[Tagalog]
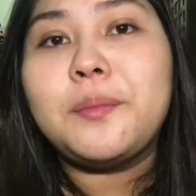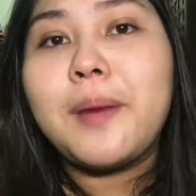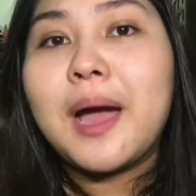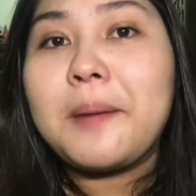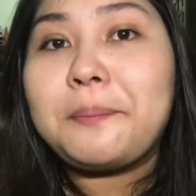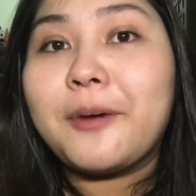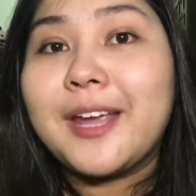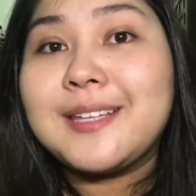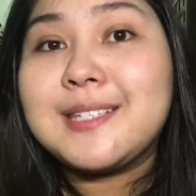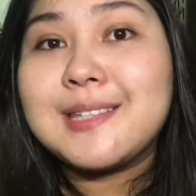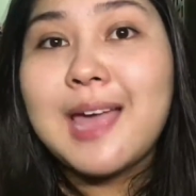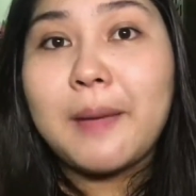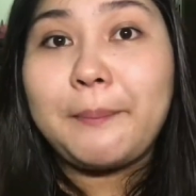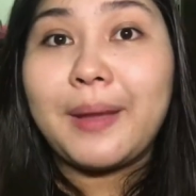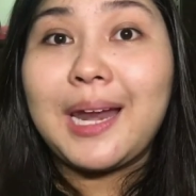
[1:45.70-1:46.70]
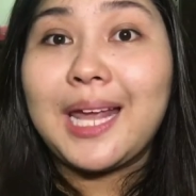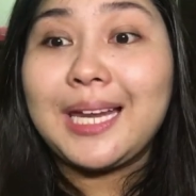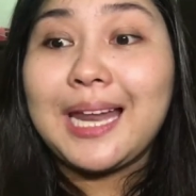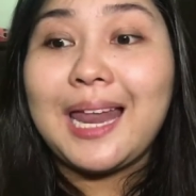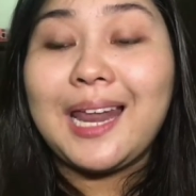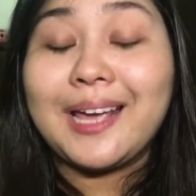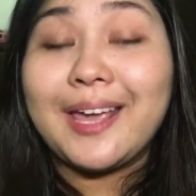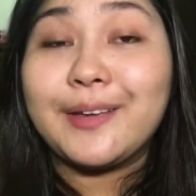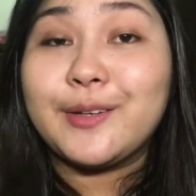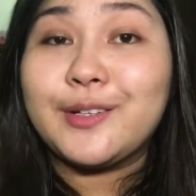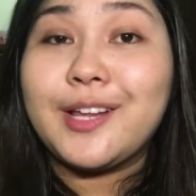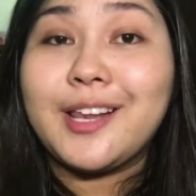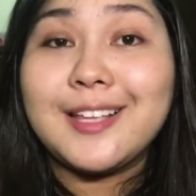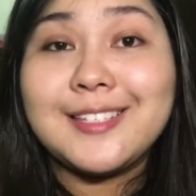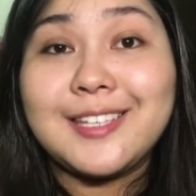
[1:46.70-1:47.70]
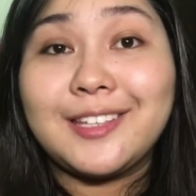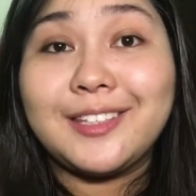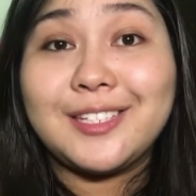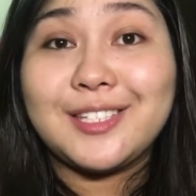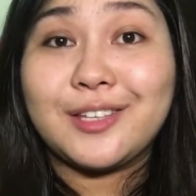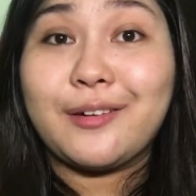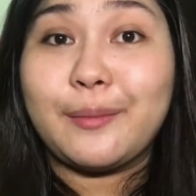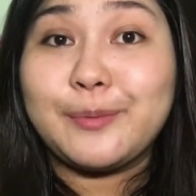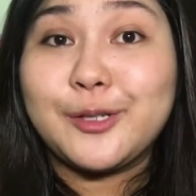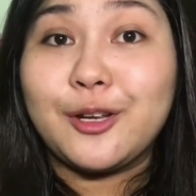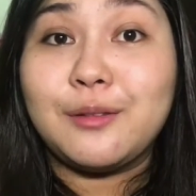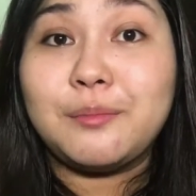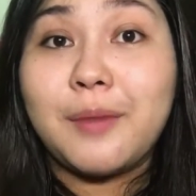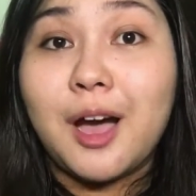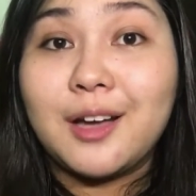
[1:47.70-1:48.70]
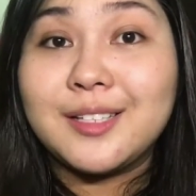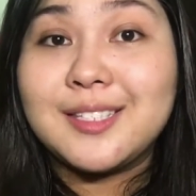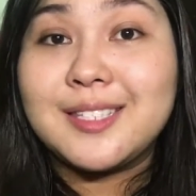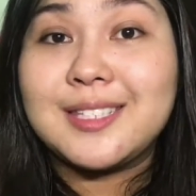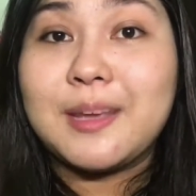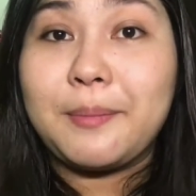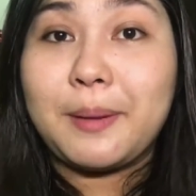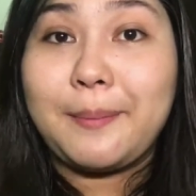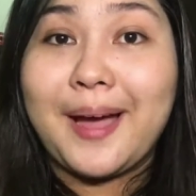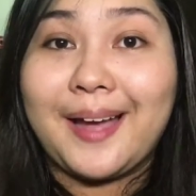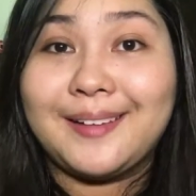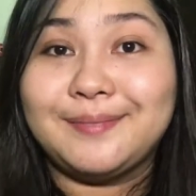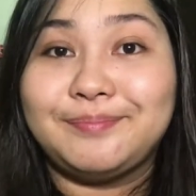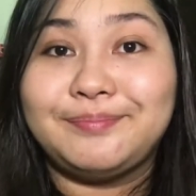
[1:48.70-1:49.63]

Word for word: Mga price nga pala, ilalagay ko na lang sa description box sa baba.